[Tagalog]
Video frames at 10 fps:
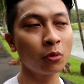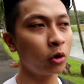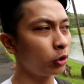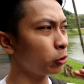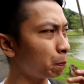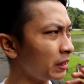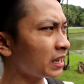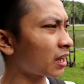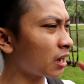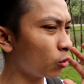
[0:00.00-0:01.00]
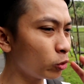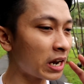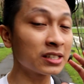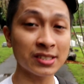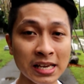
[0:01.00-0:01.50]
mo or yung pinakang
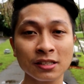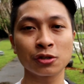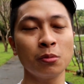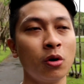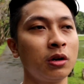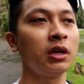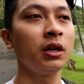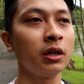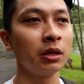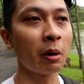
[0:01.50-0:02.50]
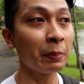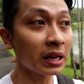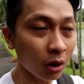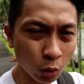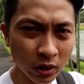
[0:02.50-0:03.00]
unang sales mo, 'di ba?
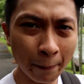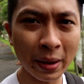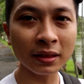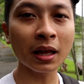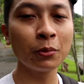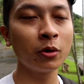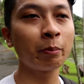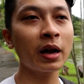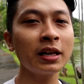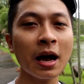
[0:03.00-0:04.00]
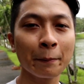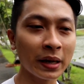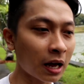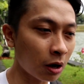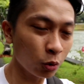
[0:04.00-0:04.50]
Pinakaunang benta mo ng product,
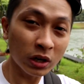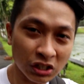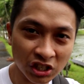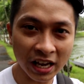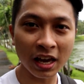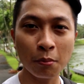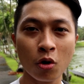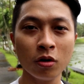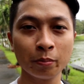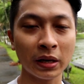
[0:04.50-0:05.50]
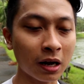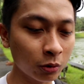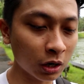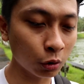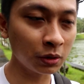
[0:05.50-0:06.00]
pinakaunang cheque mo,
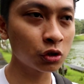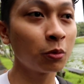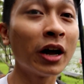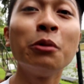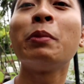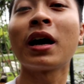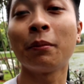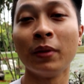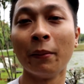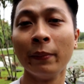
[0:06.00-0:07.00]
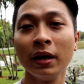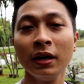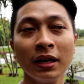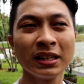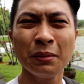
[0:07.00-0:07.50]
pinakaunang commission mo, ano yung pakiramdam?
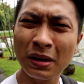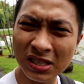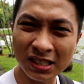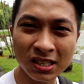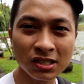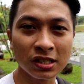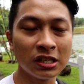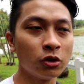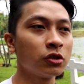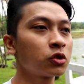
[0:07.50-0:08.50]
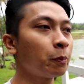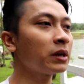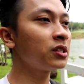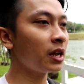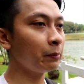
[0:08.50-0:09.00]
'Di ba success din 'yon? So
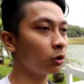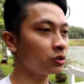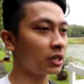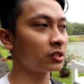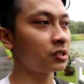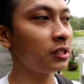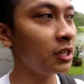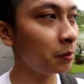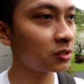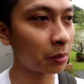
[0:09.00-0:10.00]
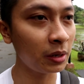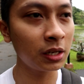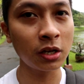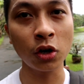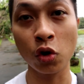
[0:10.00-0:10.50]
pag sinabi kong success, hindi ibig
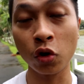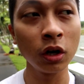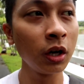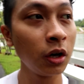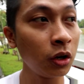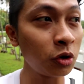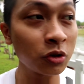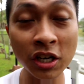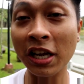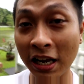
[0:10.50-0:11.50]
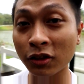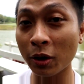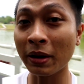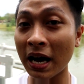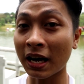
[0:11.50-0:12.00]
sabihin niya yung yung general
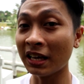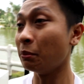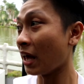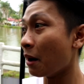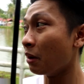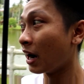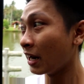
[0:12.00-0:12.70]
term na kagad mayaman